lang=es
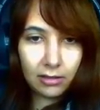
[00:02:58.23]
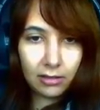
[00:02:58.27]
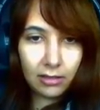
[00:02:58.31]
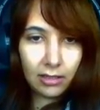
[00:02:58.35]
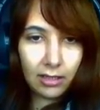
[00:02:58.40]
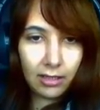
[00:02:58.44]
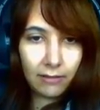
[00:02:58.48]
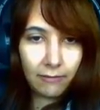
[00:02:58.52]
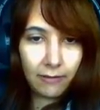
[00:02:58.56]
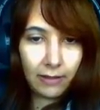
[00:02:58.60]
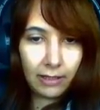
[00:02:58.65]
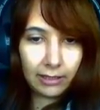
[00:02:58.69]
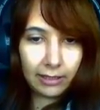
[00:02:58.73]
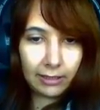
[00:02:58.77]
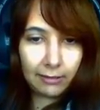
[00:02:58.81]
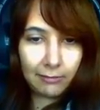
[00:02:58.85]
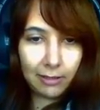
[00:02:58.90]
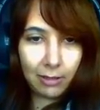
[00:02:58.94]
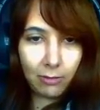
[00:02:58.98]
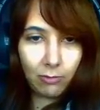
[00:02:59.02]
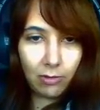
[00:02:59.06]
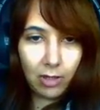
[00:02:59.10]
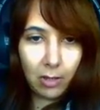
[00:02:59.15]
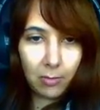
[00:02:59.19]
Le
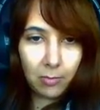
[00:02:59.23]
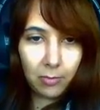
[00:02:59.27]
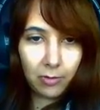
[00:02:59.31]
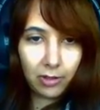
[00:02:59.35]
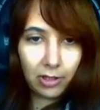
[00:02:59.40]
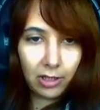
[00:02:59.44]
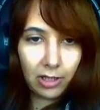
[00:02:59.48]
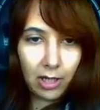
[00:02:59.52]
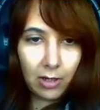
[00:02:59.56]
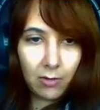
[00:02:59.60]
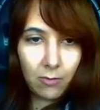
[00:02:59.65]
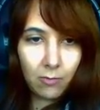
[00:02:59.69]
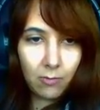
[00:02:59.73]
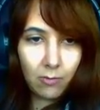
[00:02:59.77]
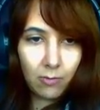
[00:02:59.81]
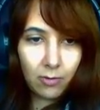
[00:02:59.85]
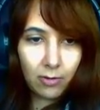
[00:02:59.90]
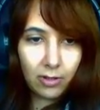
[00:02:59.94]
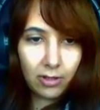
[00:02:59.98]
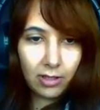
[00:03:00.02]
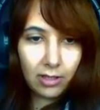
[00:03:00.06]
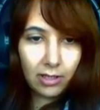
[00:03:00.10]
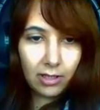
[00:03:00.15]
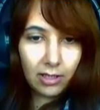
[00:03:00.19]
faltaba una por ir
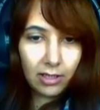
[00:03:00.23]
aún.